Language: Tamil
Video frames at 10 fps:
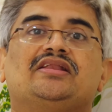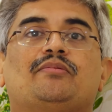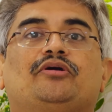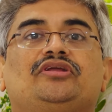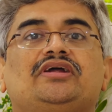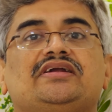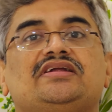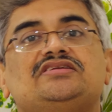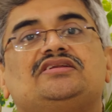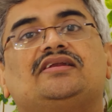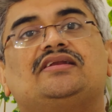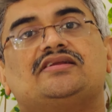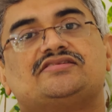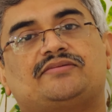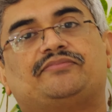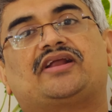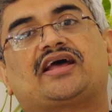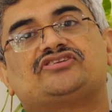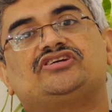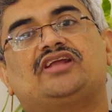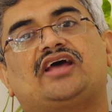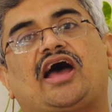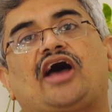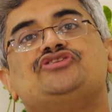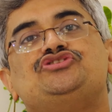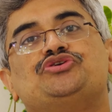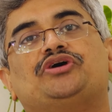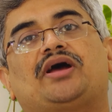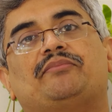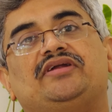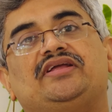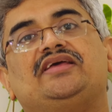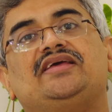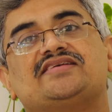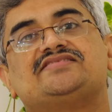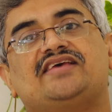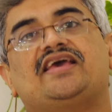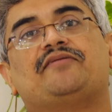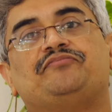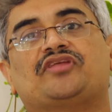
நம்ம வந்து டிஜிட்டல் சப்ட்ராக்ஷன் ஆன்ஜியோகிராம் டிஎஸ்ஏ